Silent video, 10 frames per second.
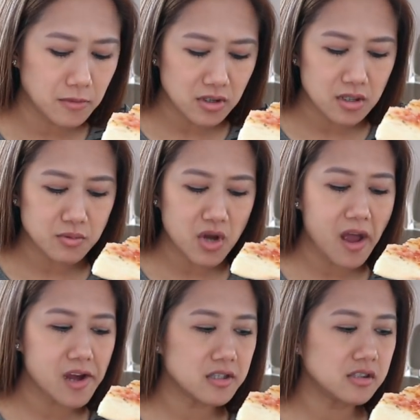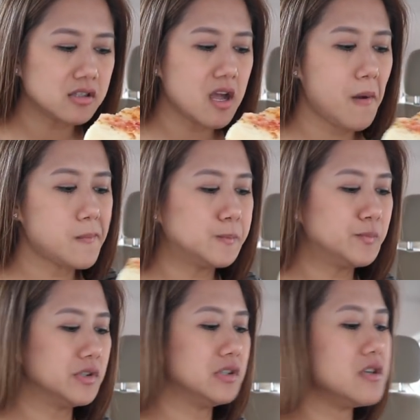masarap siya kahit na
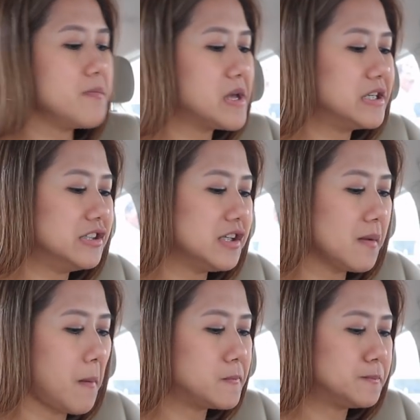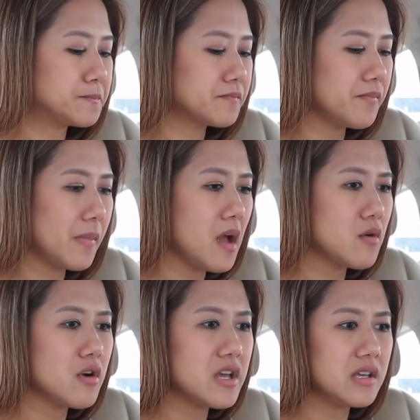hindi mainit.
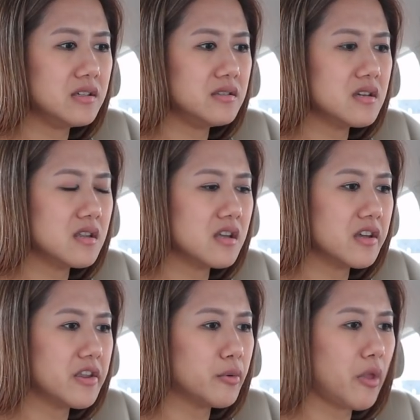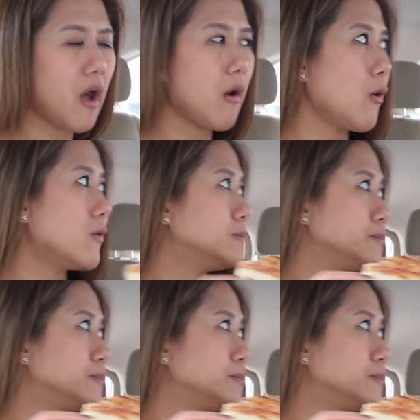May AC, ginaginaw na ako.